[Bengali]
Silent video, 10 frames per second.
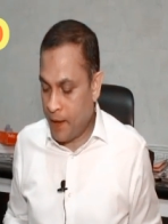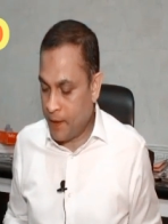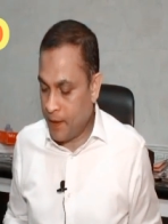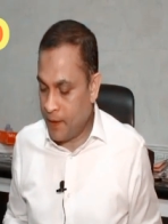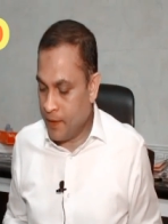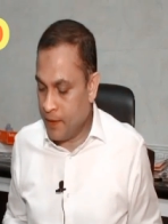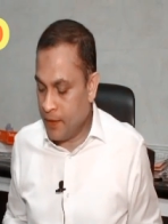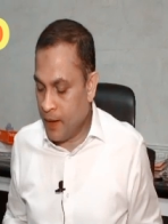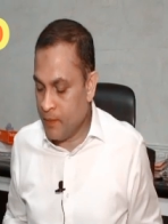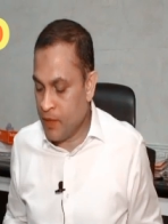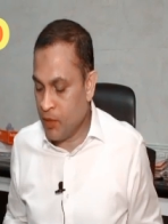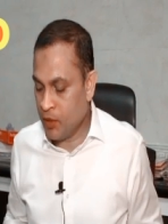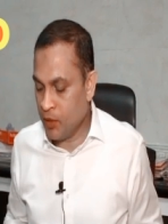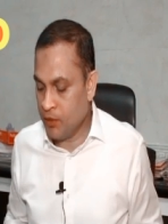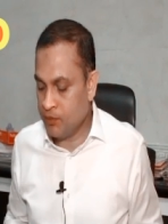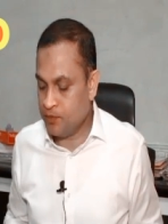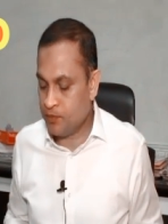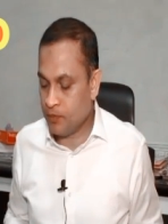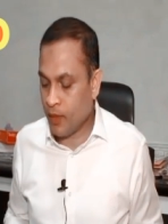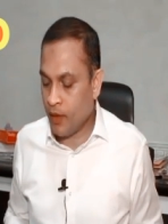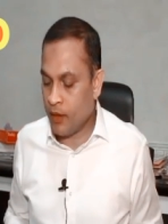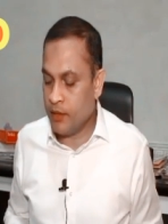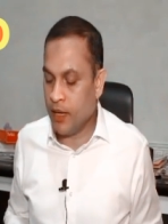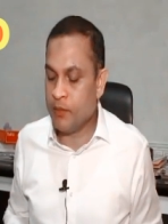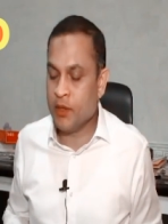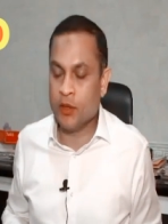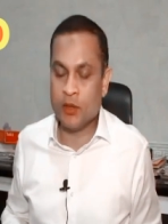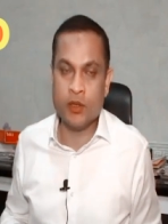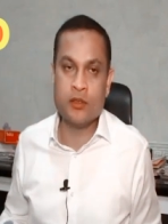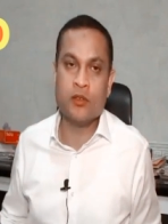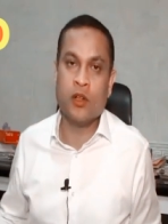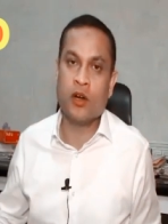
আর নাম নিবন্ধন নাম নিবন্ধন